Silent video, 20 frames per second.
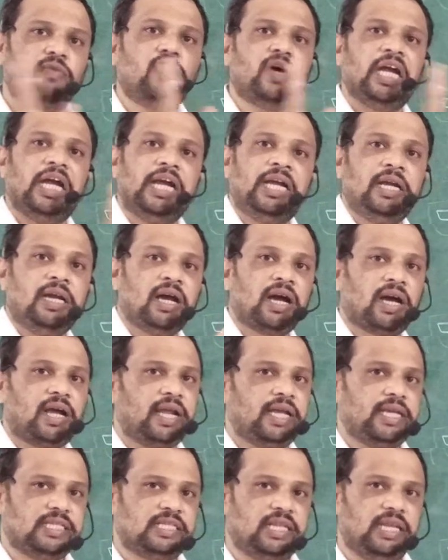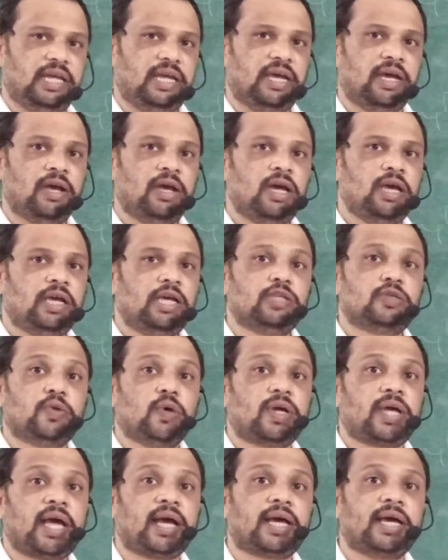वो हिट ना करे इसलिए इसको
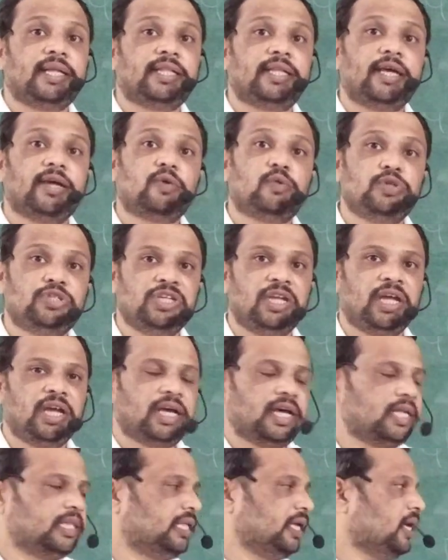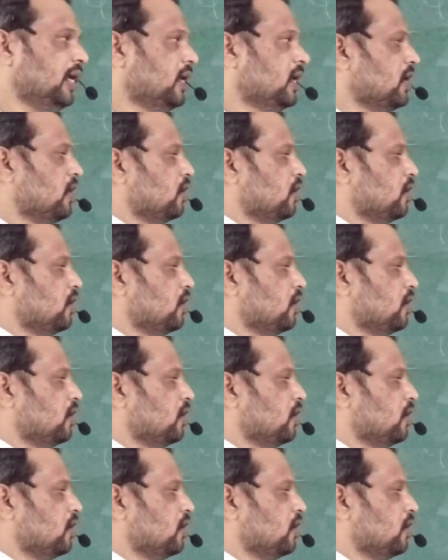क्या कहते हैं कुशनिंग कहते हैं